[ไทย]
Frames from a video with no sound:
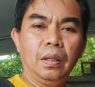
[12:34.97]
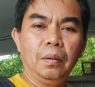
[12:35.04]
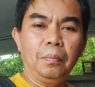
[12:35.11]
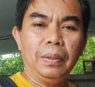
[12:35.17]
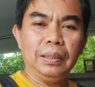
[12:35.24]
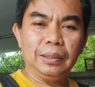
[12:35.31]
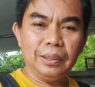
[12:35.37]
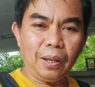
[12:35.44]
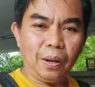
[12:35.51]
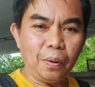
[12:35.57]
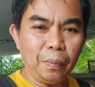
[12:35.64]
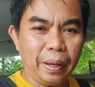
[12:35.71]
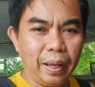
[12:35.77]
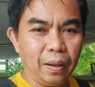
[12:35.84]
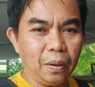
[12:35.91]
มันส่อ
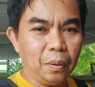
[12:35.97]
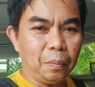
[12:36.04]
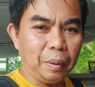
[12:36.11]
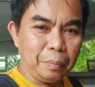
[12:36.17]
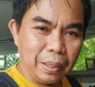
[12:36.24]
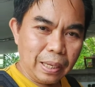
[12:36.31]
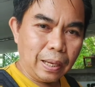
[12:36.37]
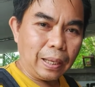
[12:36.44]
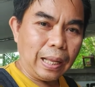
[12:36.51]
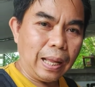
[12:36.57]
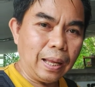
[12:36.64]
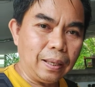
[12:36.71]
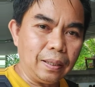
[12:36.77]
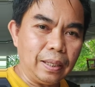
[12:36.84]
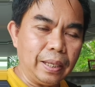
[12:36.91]
แววมันมีอา
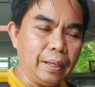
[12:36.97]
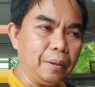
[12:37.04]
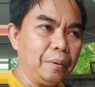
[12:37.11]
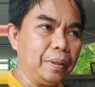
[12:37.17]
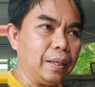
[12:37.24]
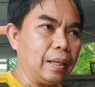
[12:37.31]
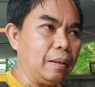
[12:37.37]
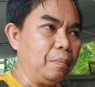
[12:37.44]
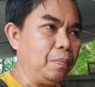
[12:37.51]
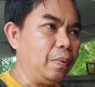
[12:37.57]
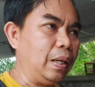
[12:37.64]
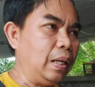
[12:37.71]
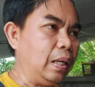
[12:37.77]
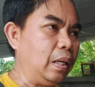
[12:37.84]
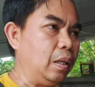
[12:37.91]
การแล้วนะครับ
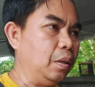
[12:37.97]
ว่า